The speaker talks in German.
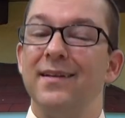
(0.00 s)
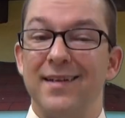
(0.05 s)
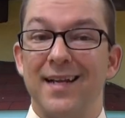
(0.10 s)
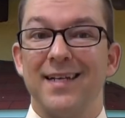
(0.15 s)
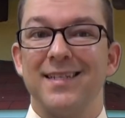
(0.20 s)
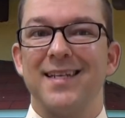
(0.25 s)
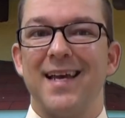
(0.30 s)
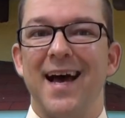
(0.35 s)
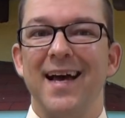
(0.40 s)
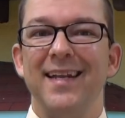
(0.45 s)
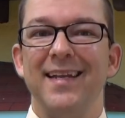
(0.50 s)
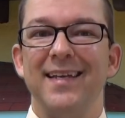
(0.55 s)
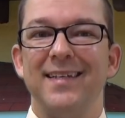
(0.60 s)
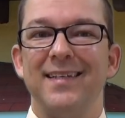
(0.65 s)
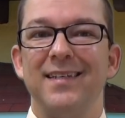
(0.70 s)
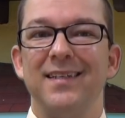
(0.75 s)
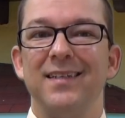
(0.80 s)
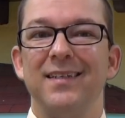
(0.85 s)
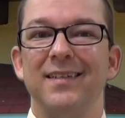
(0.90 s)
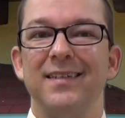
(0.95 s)
Das kann
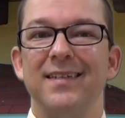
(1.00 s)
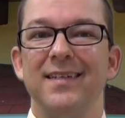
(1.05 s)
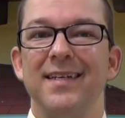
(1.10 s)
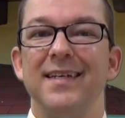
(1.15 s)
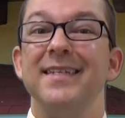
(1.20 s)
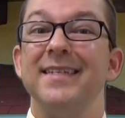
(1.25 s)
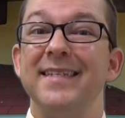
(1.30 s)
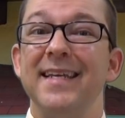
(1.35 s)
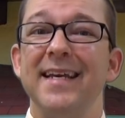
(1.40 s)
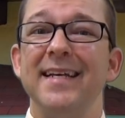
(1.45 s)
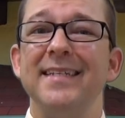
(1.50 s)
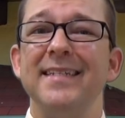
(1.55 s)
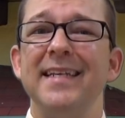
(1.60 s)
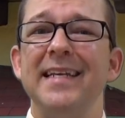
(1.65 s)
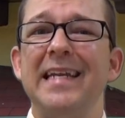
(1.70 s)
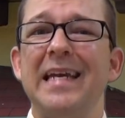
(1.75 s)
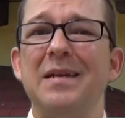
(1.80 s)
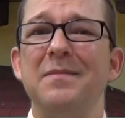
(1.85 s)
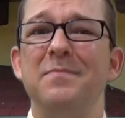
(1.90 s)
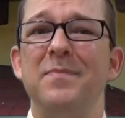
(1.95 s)
ich. Sehen Sie
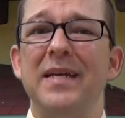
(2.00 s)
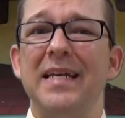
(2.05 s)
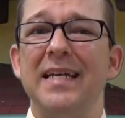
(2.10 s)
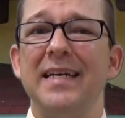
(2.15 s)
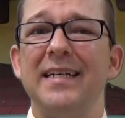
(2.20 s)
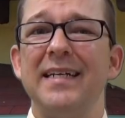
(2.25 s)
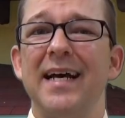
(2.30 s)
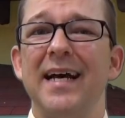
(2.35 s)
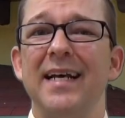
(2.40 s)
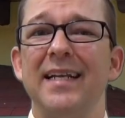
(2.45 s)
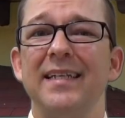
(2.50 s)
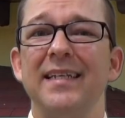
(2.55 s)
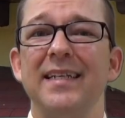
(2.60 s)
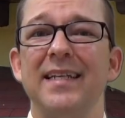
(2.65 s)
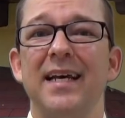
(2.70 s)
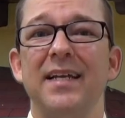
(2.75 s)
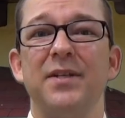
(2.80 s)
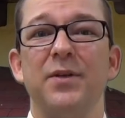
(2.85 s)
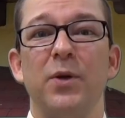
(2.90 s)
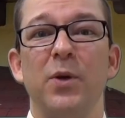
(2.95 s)
den Biergarten
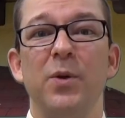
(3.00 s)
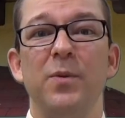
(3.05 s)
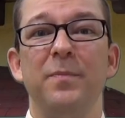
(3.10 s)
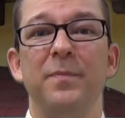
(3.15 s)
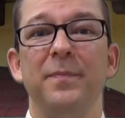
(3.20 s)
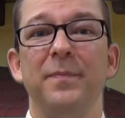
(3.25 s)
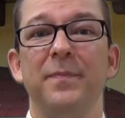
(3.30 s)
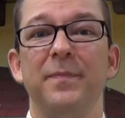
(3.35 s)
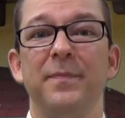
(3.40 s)
da drüben?